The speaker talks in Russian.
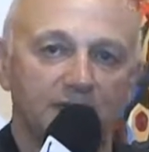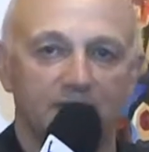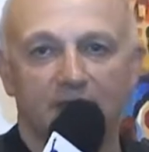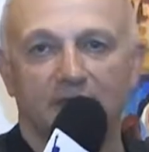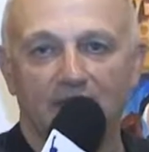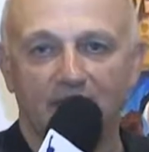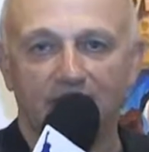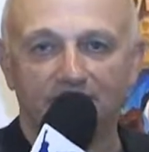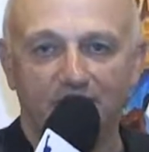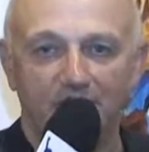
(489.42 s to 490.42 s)
и
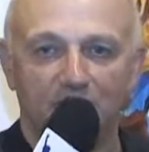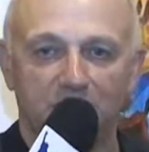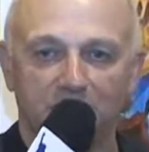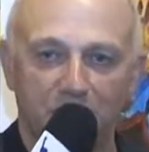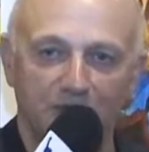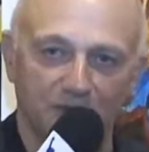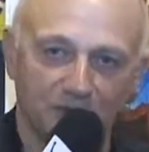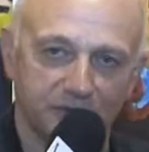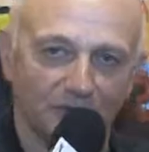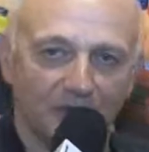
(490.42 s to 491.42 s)
я, ваш
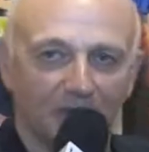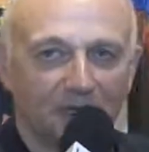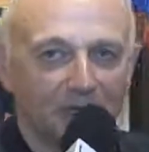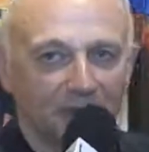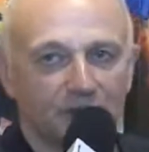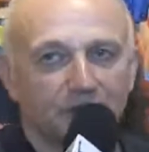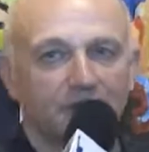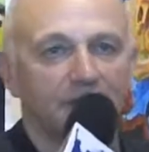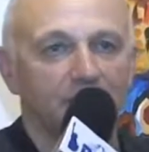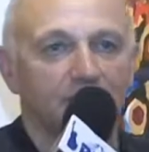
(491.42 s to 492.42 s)
покорный слуга Михаил
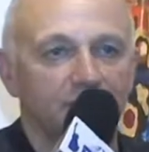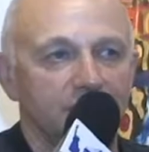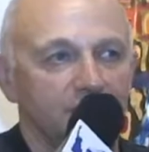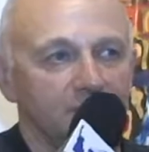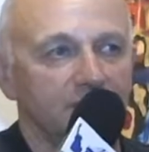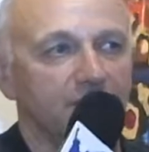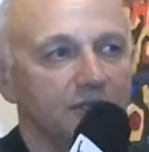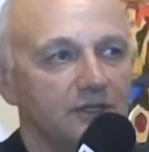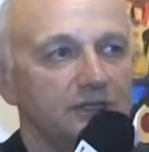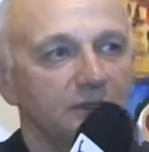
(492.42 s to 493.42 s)
Шустарович, мы
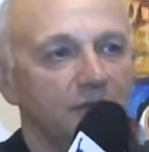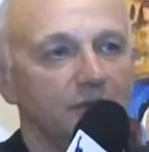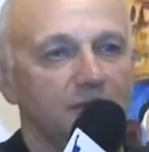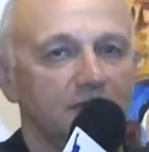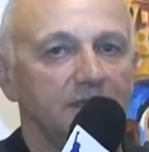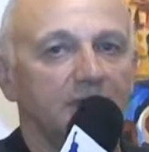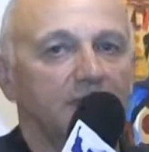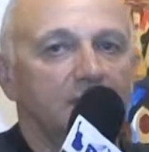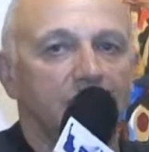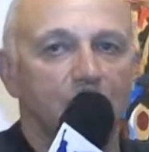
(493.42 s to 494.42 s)
вложили много
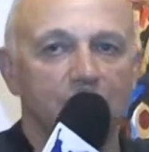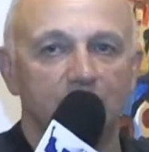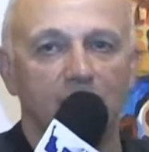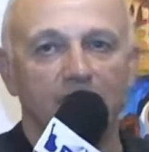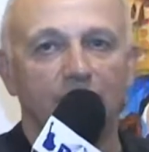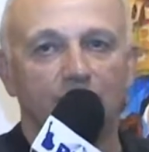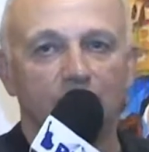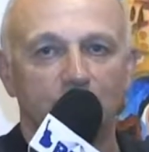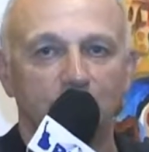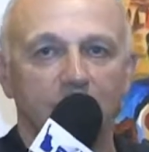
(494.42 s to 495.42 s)
усилий в
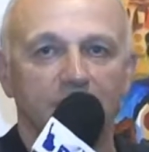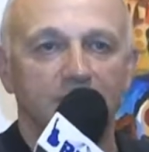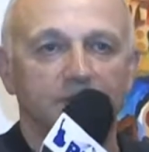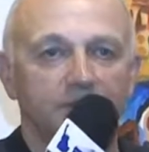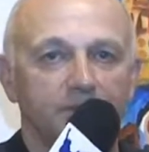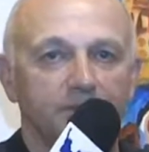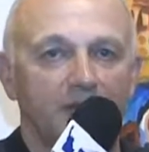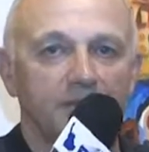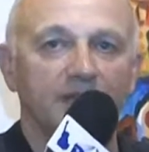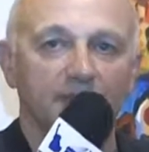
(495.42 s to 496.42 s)
то, чтобы
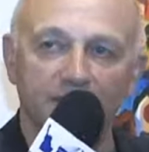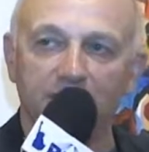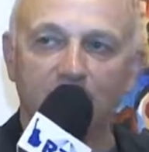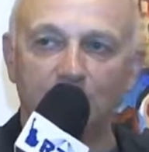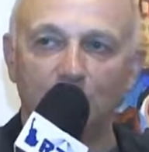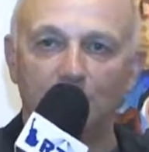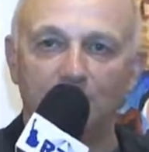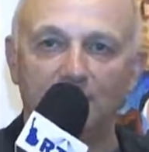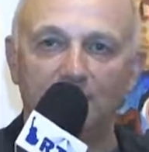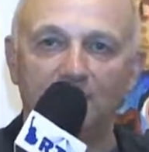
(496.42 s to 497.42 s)
обновить этот
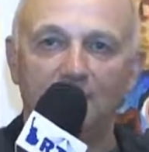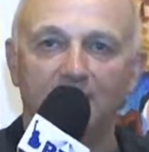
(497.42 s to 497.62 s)
музей,